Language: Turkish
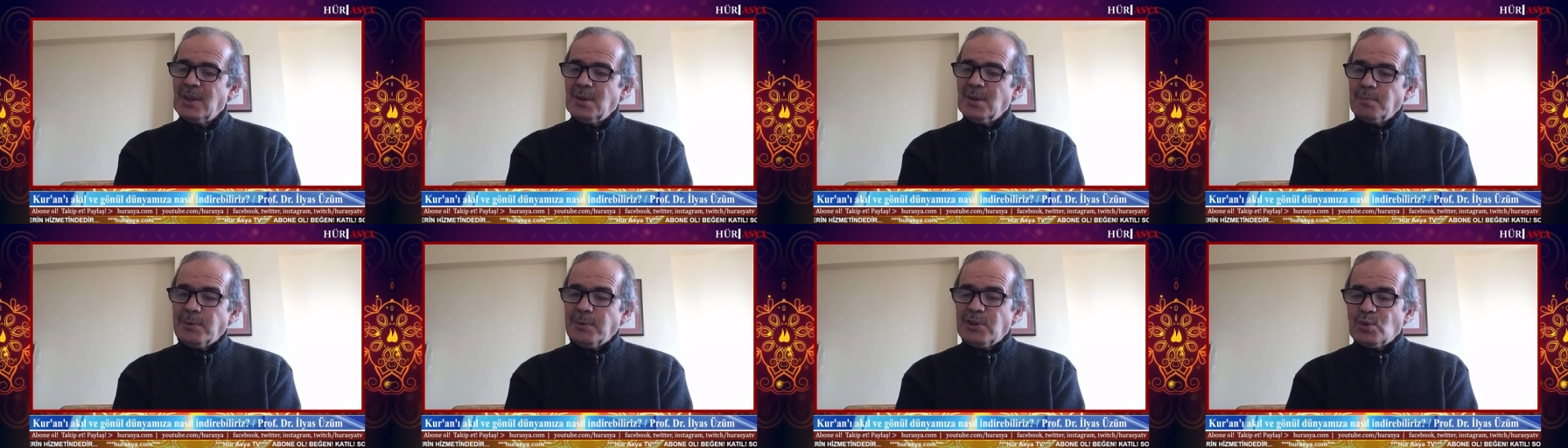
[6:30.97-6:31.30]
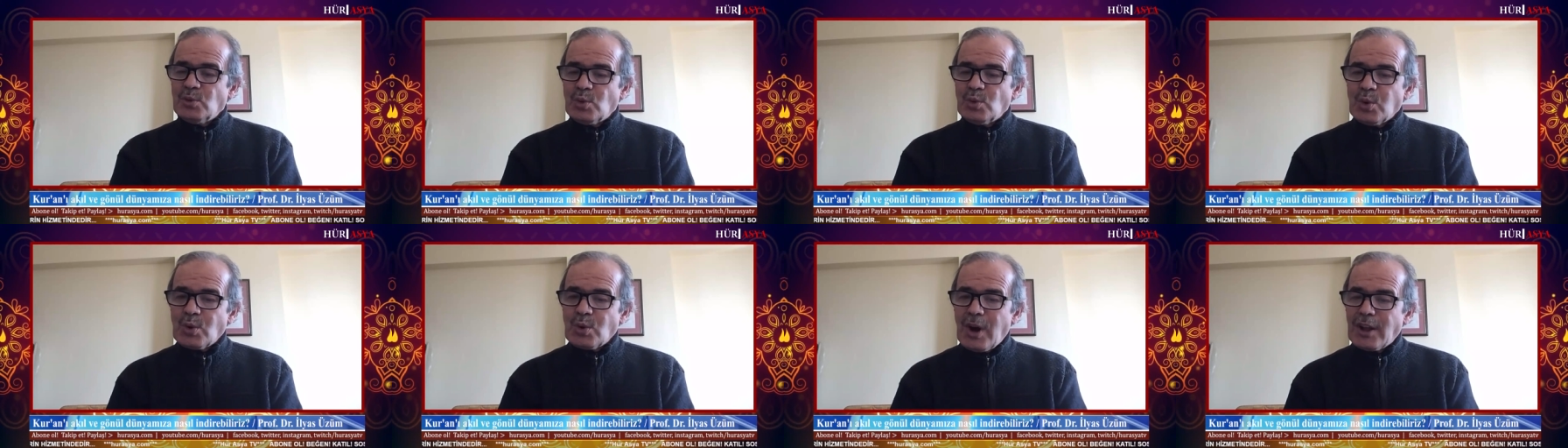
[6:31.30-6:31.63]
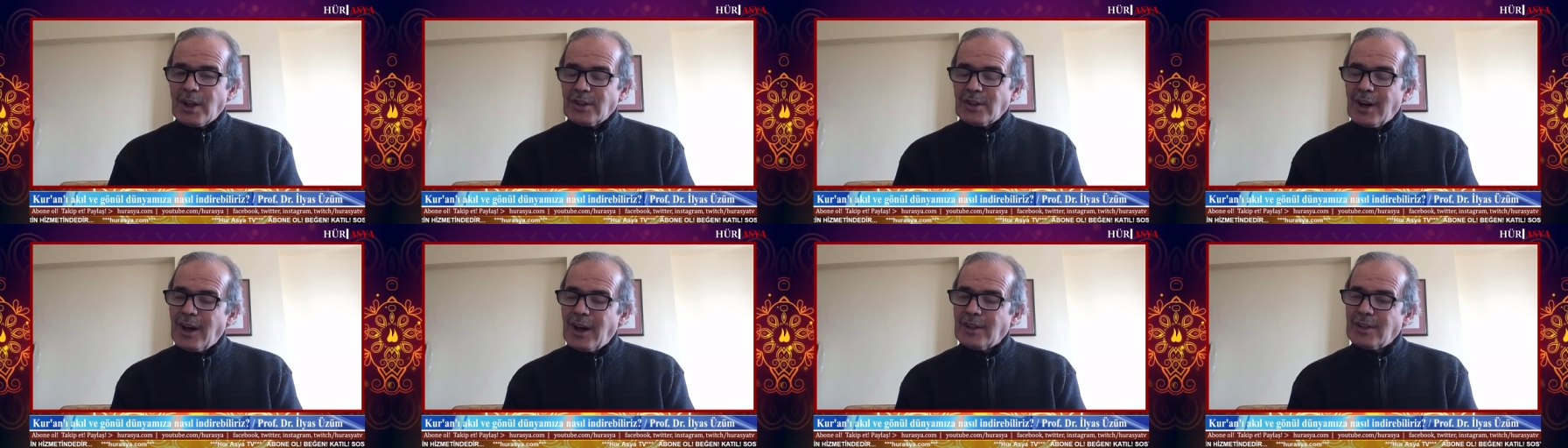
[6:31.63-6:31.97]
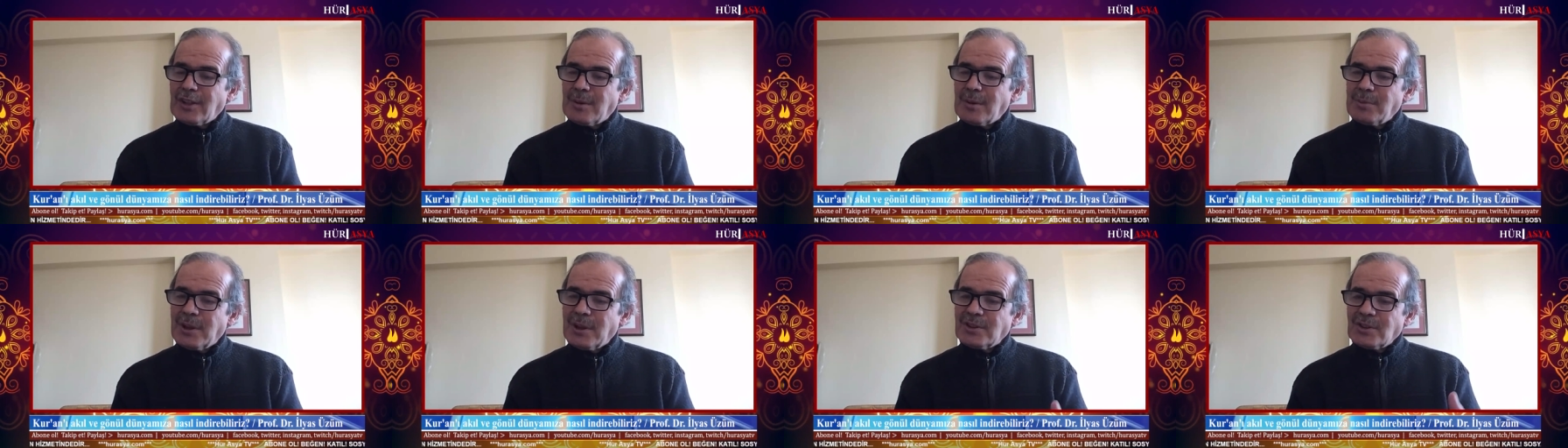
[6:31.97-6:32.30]
Biz Kur'an'ı
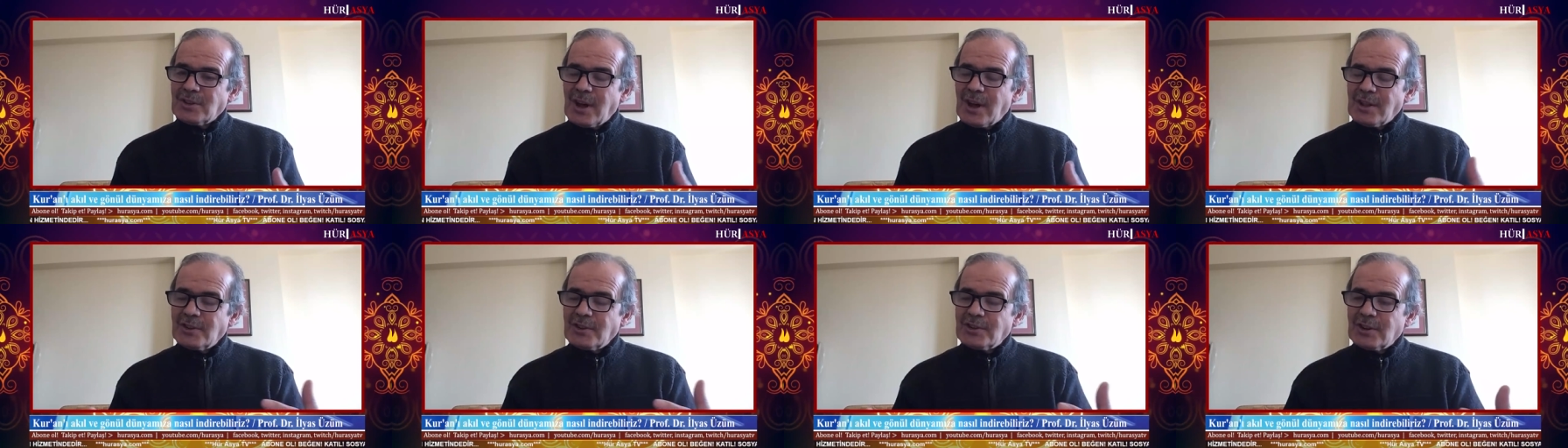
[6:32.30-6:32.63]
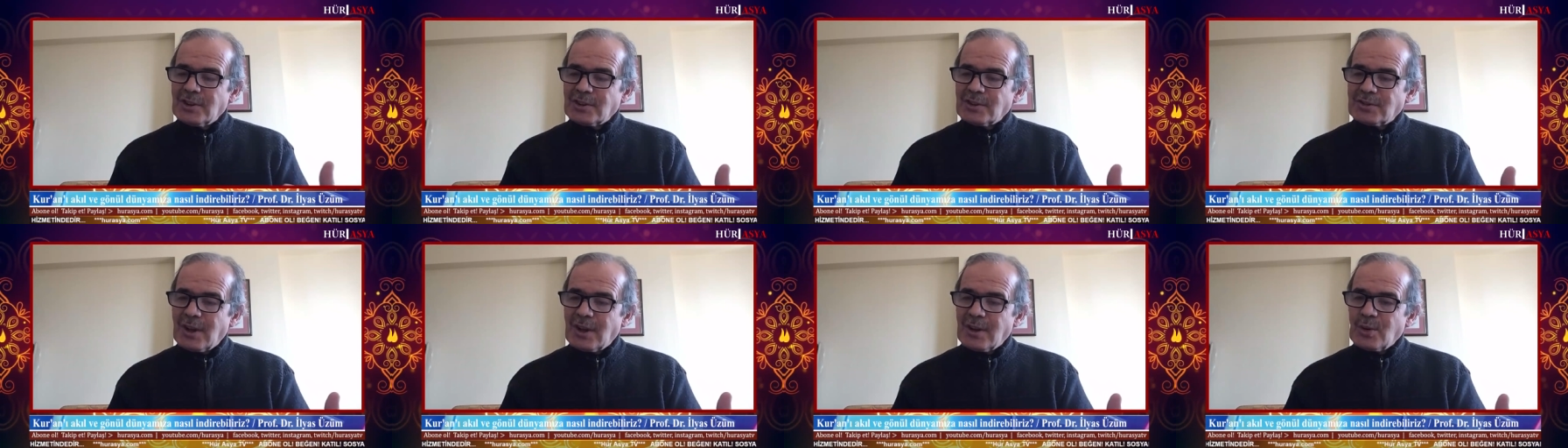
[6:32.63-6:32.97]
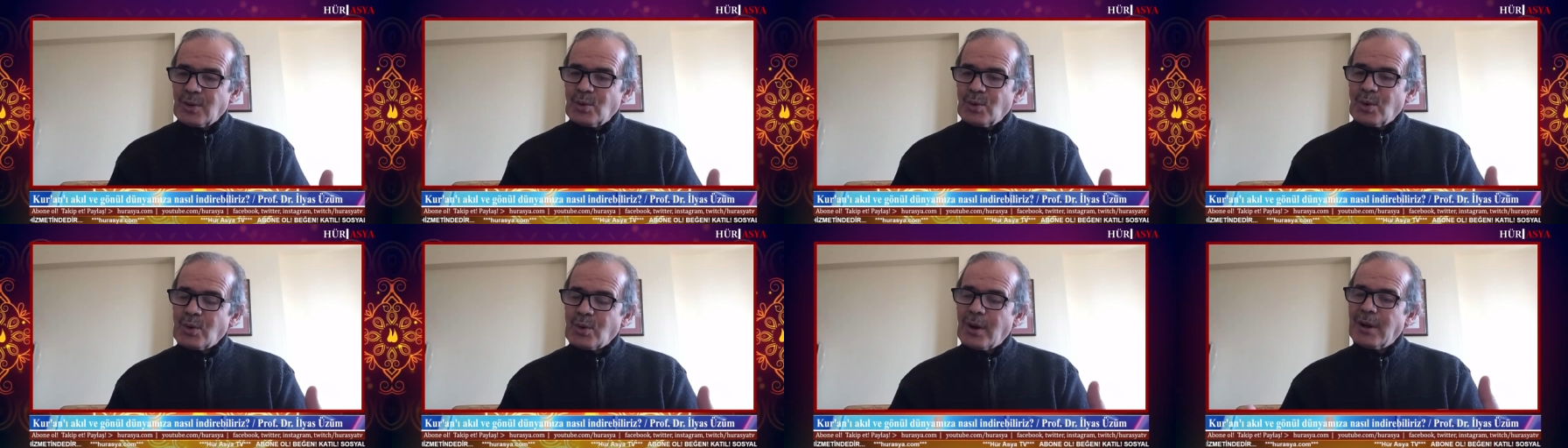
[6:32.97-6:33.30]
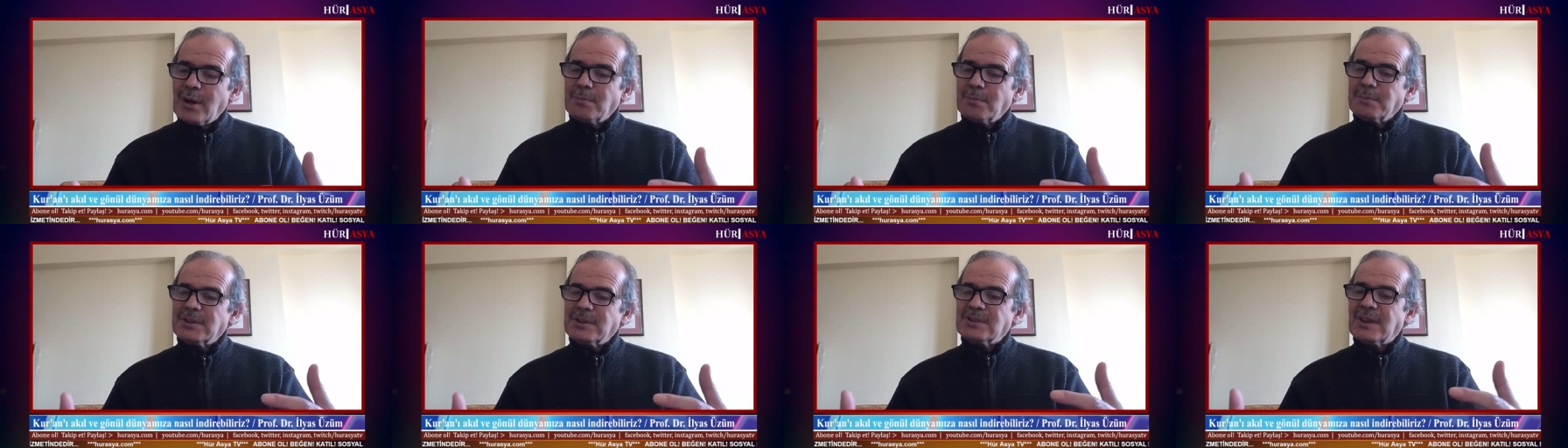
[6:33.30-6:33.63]
anlamaya çalıştık da
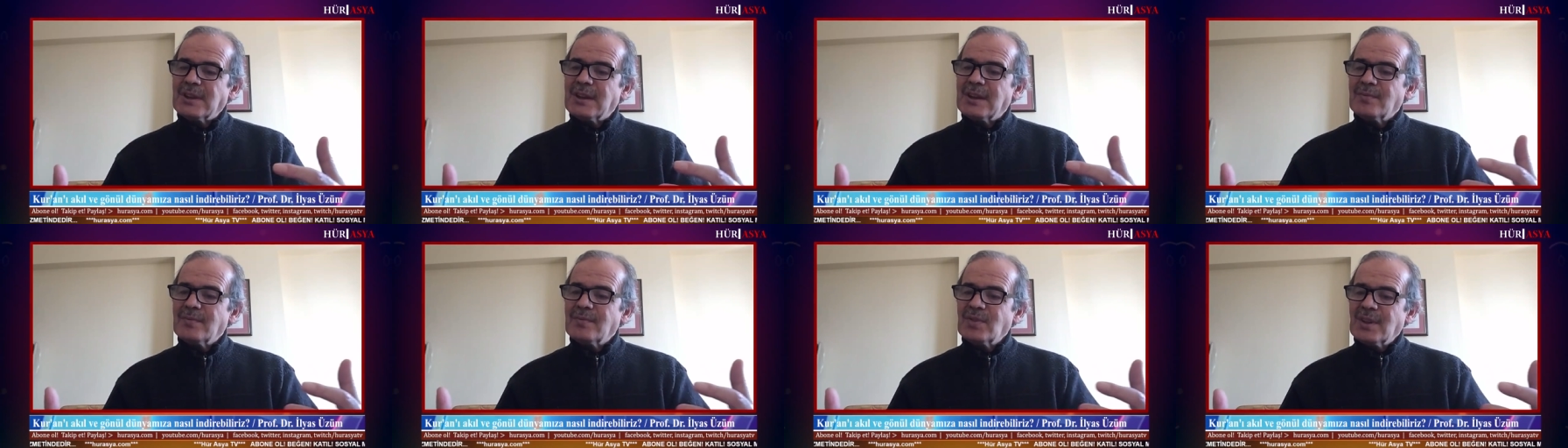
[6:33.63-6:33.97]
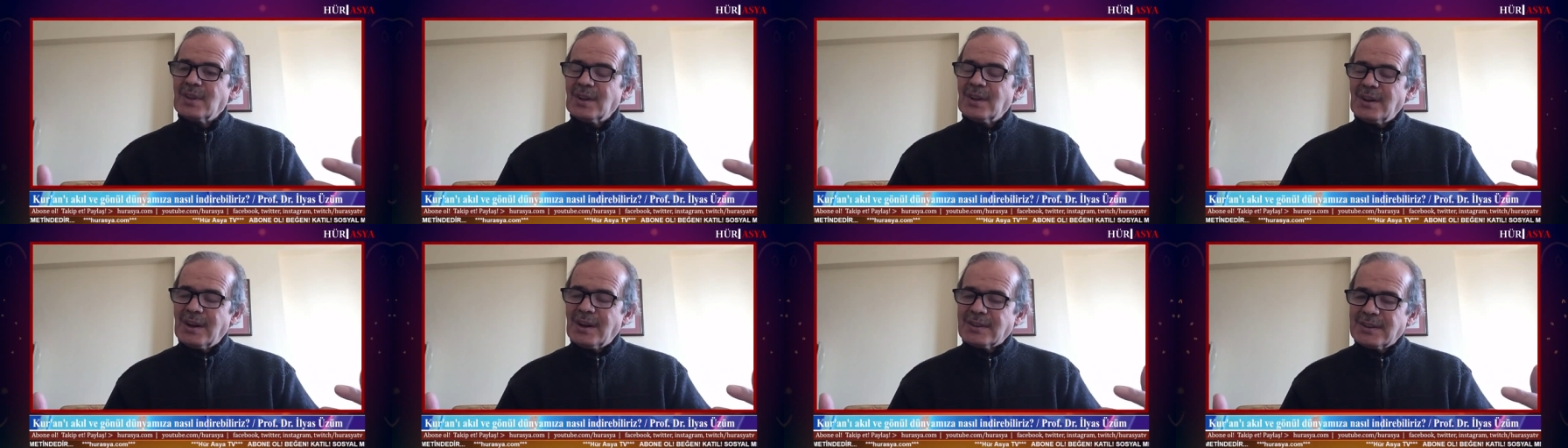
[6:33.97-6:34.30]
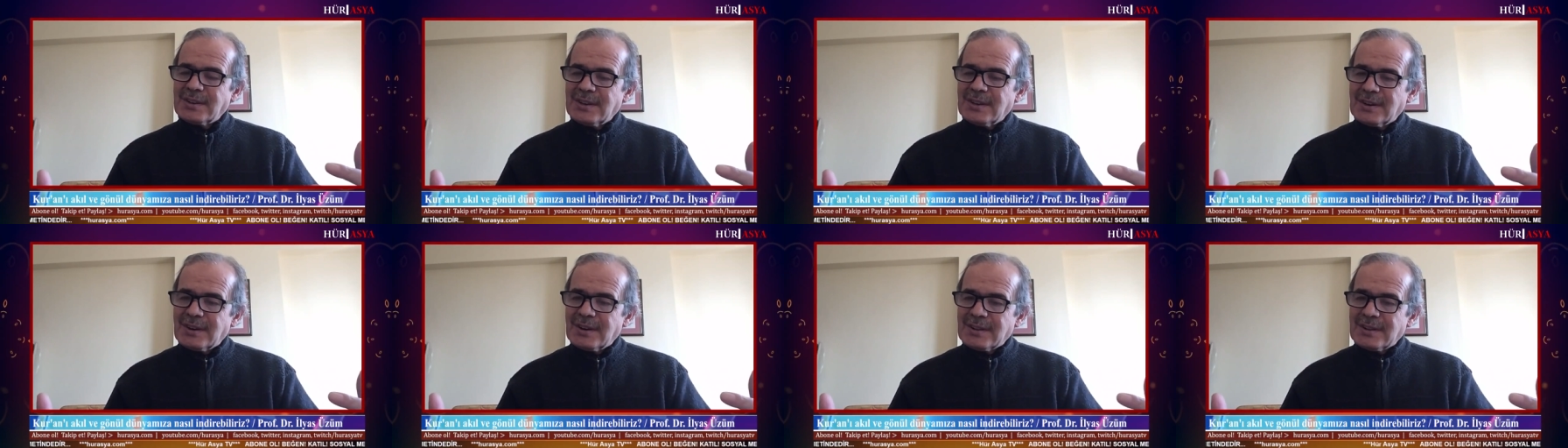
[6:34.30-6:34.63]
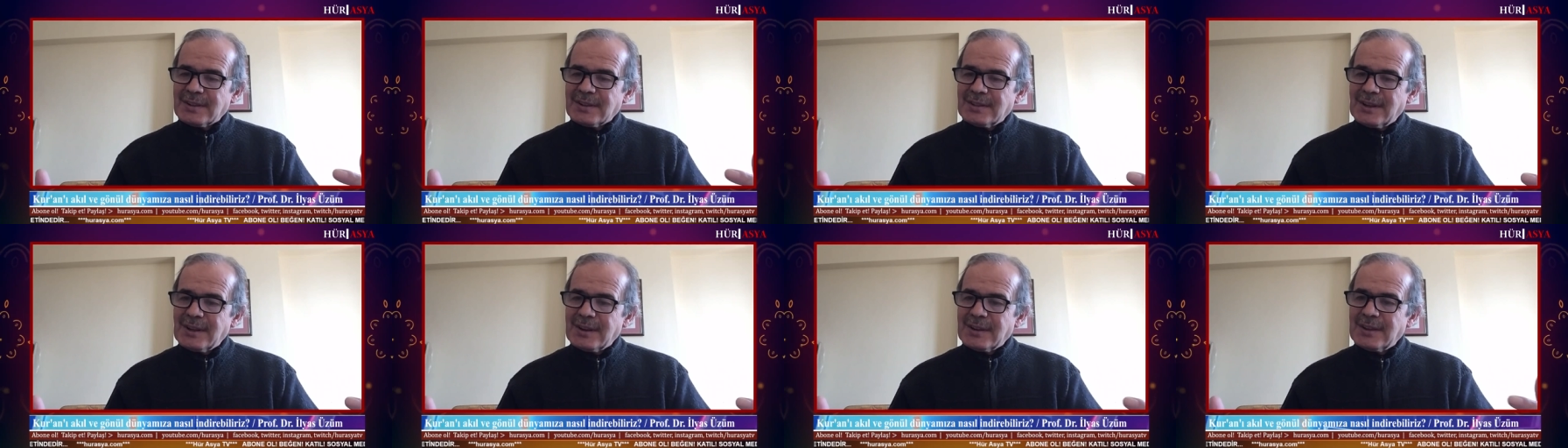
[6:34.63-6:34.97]
Kur'an bize
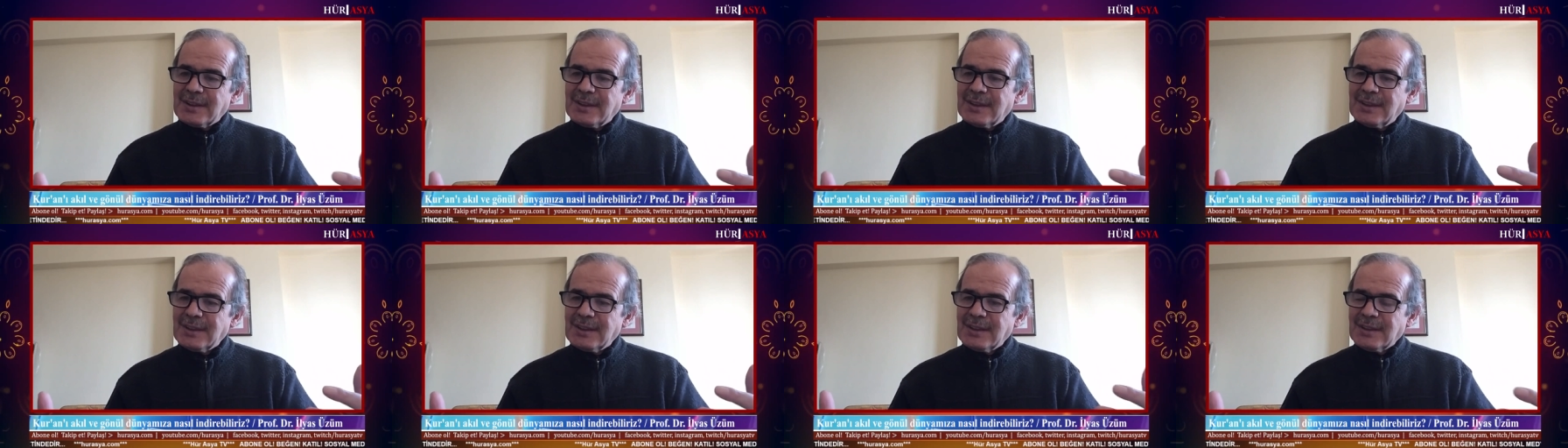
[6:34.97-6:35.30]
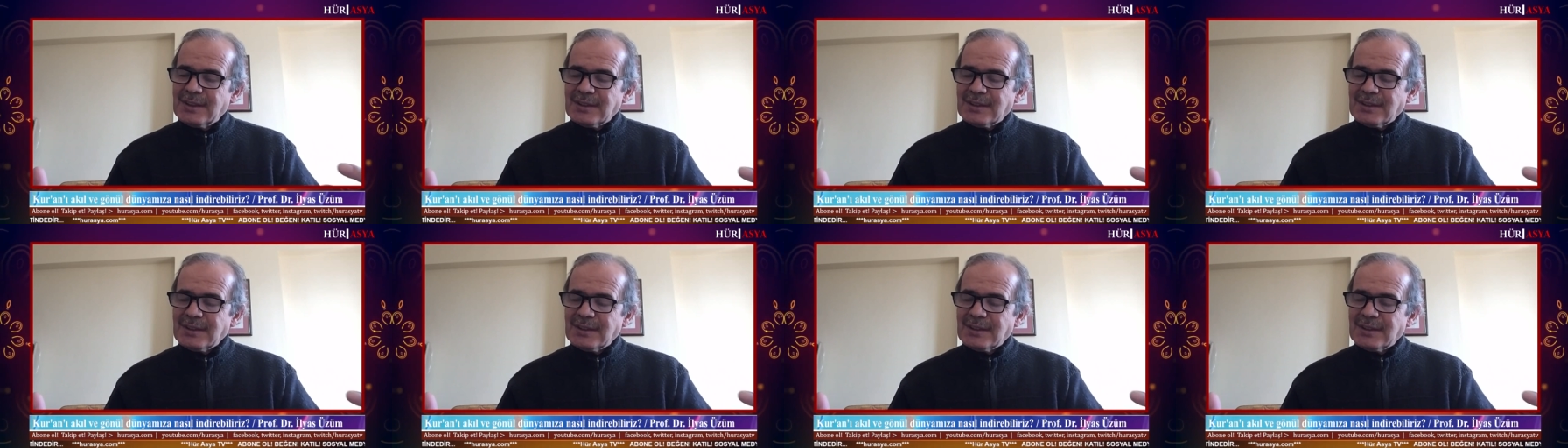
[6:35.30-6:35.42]
hakikatlerini